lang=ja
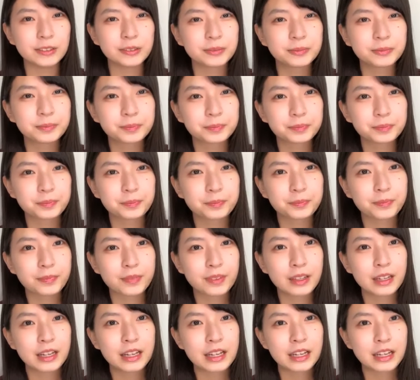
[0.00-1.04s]
うん
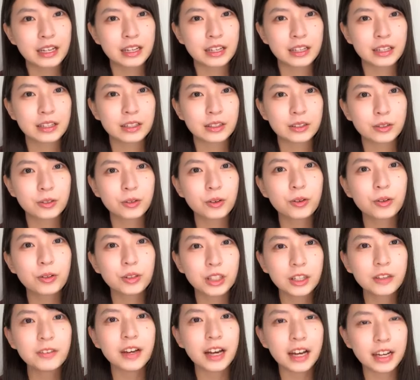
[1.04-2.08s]
午
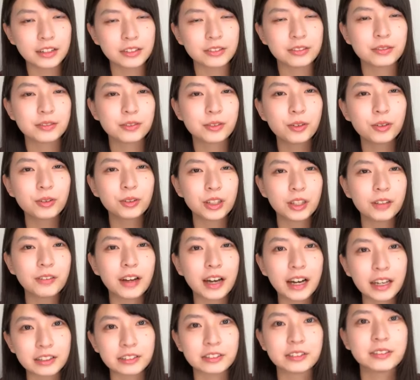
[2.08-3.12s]
後ではある午後で
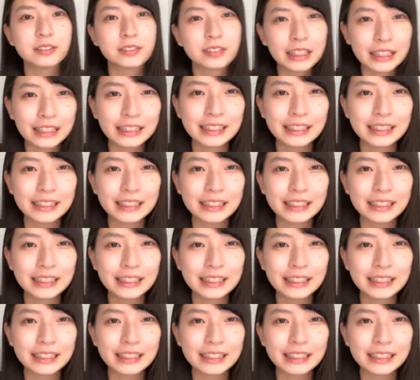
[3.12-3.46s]
はある